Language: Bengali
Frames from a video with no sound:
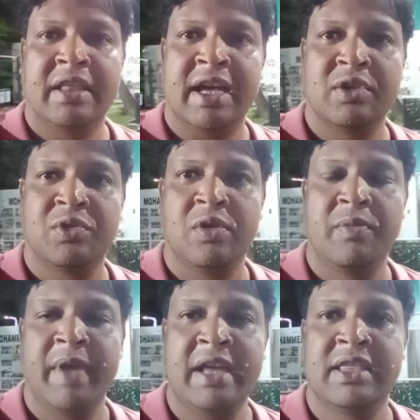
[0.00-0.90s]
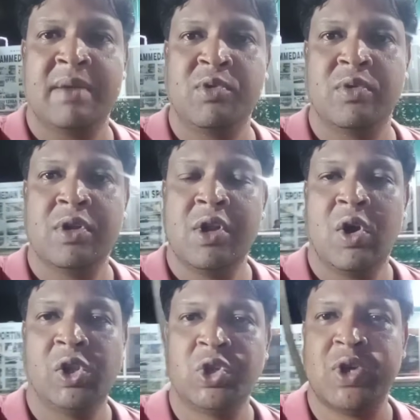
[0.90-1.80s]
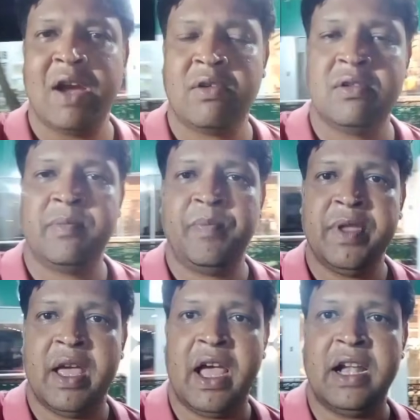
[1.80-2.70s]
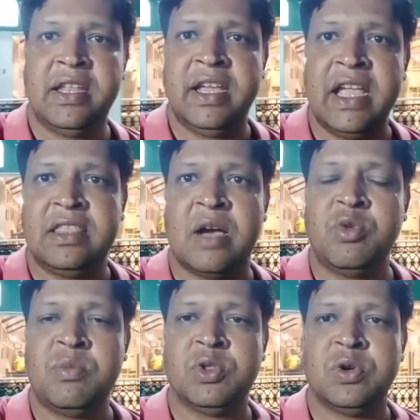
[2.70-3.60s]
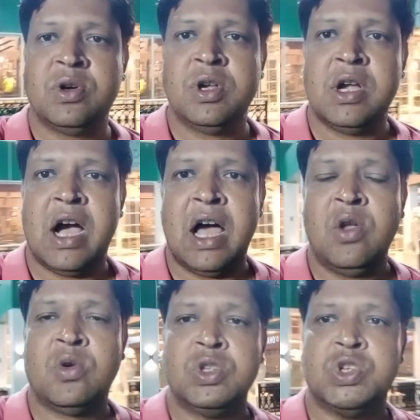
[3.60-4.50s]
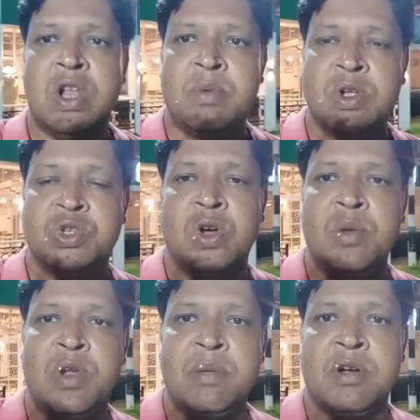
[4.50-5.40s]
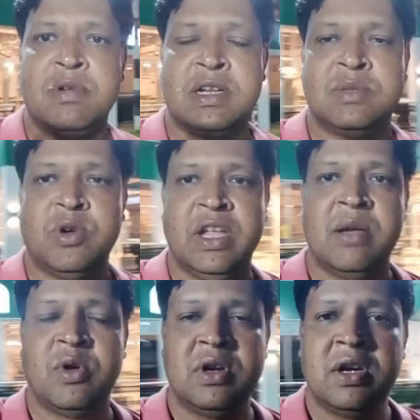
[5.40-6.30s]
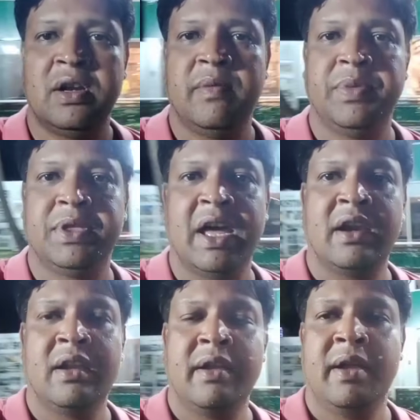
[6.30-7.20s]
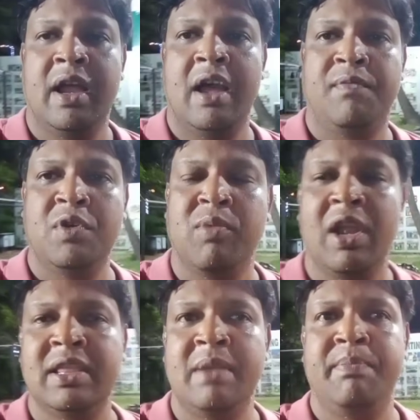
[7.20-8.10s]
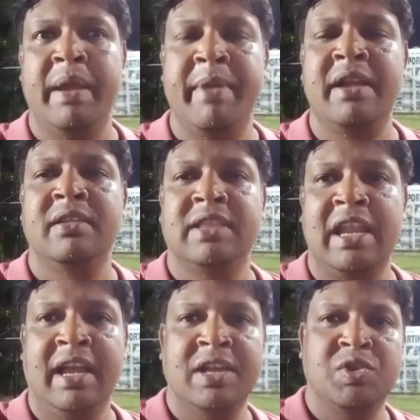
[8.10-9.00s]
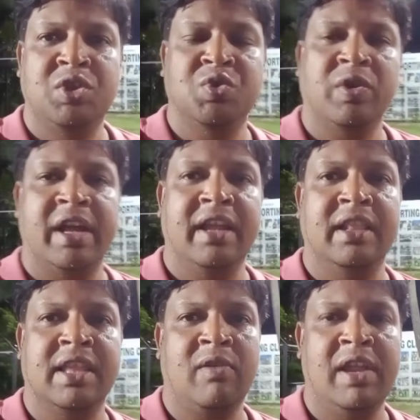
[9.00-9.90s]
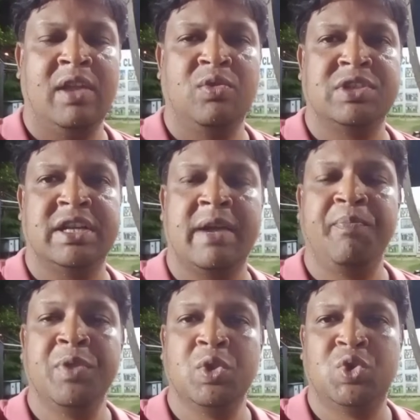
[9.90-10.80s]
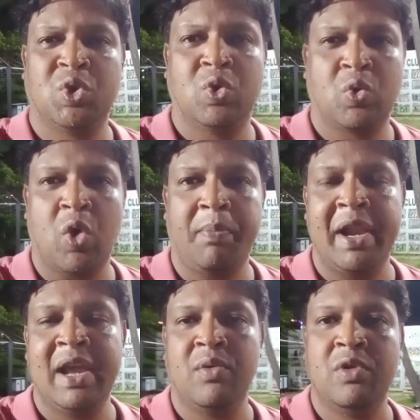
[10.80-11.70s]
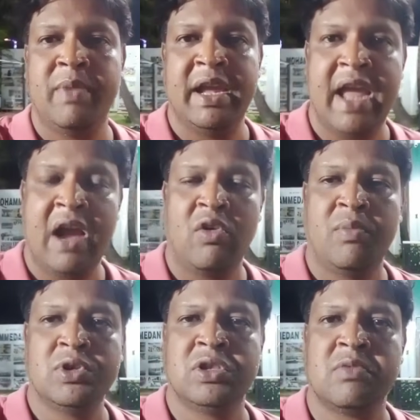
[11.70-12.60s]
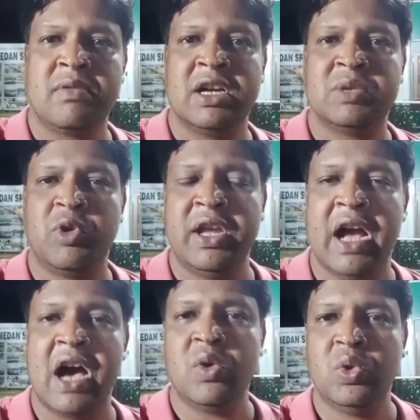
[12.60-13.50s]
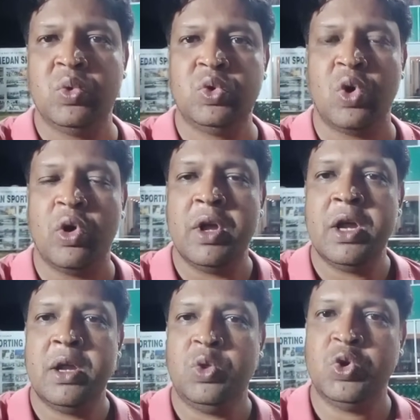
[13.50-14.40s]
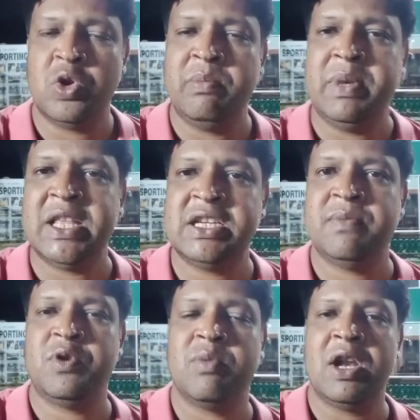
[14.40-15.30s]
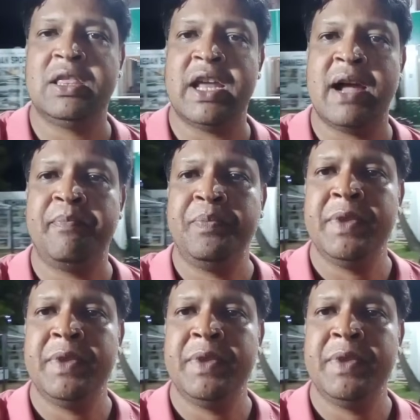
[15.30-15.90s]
থাকতো এই তাঁবু অথচ এখন ঠিক এই তাঁবুর মতো আলোকোজ্জ্বল এবং ঝলমলে মহামারান স্পোর্টিং এবং তার ফুটবলারদের পেমেন্ট তালিকায় যদি চোখ রাখেন তাহলে কিন্তু সেটা চোখ কপালে উঠবেই এখনও পর্যন্ত মহামারান স্পোর্টিং আরও দুটো দুজন বিদেশি ফুটবলার তারা